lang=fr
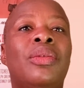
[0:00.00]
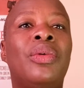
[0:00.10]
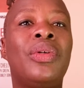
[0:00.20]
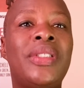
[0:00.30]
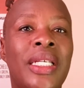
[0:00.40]

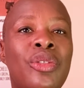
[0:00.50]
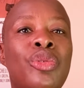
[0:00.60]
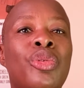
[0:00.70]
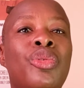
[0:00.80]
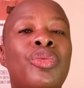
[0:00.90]
on retient
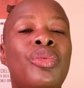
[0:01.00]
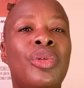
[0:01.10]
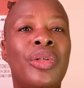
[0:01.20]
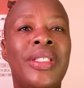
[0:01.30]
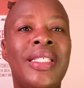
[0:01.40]
surtout
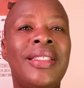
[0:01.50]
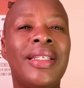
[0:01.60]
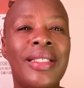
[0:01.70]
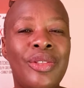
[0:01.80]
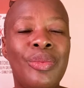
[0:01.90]
le côté
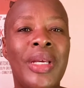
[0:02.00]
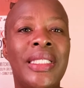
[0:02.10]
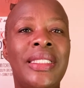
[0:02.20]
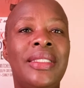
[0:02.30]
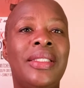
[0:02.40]
très
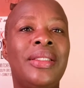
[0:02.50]
humaniste